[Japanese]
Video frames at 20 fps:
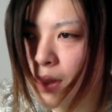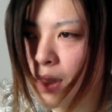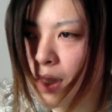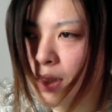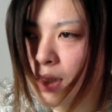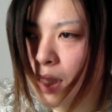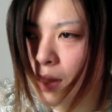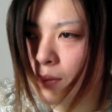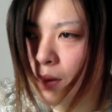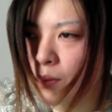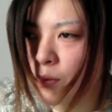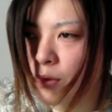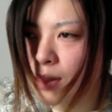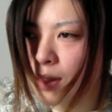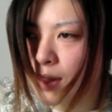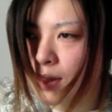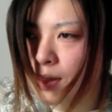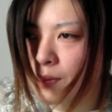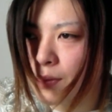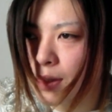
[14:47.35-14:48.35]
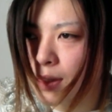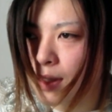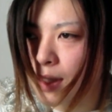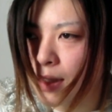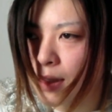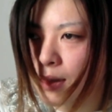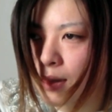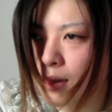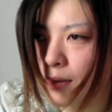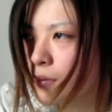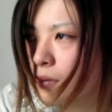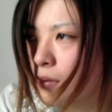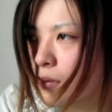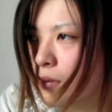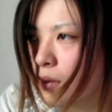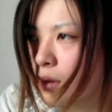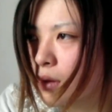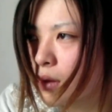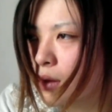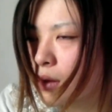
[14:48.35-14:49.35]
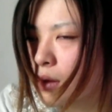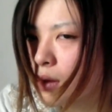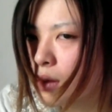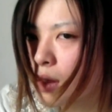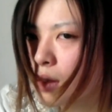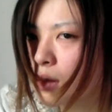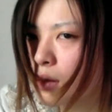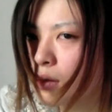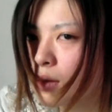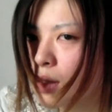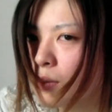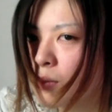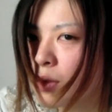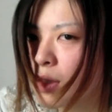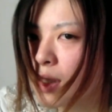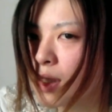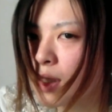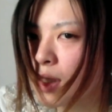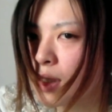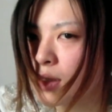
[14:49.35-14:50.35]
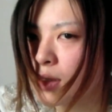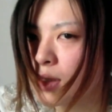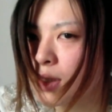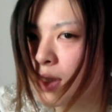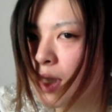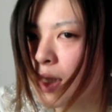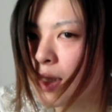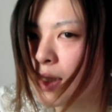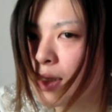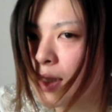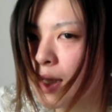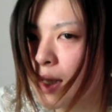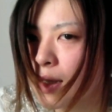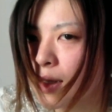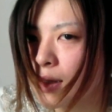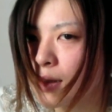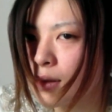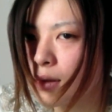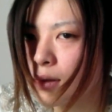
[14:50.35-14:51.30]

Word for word: 定裁守ってるやつも嫌い。結局何もできないやつ全員嫌い。